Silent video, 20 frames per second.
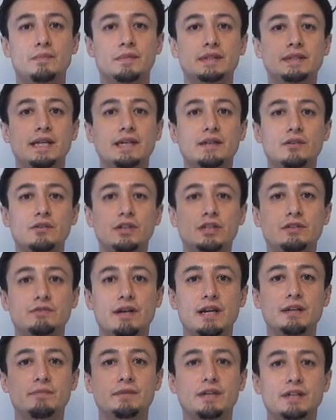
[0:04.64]
皆さんこんにち
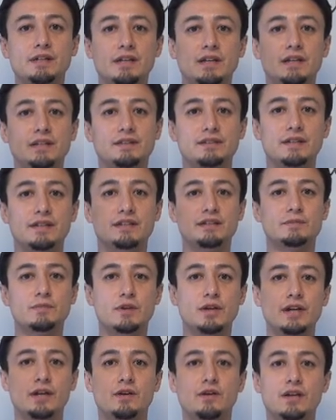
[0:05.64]
は、イムランです。いつ
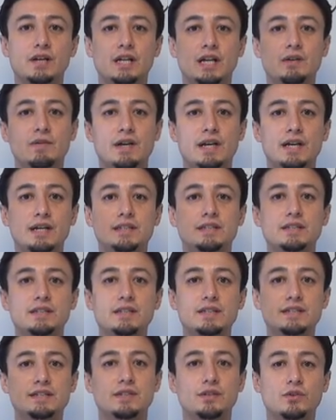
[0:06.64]
も英語英会話一
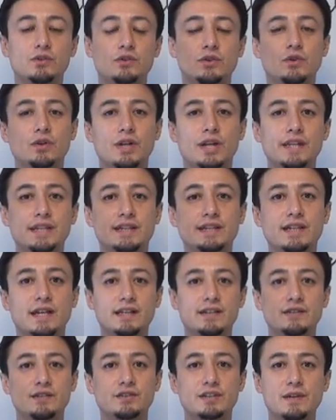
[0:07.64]
日一言行いとき
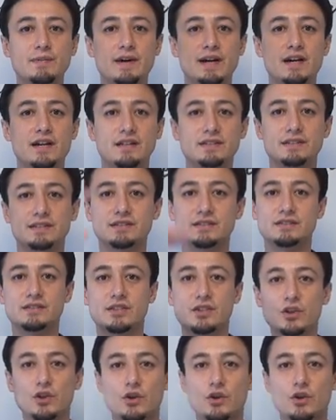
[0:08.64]
ありがとうございます。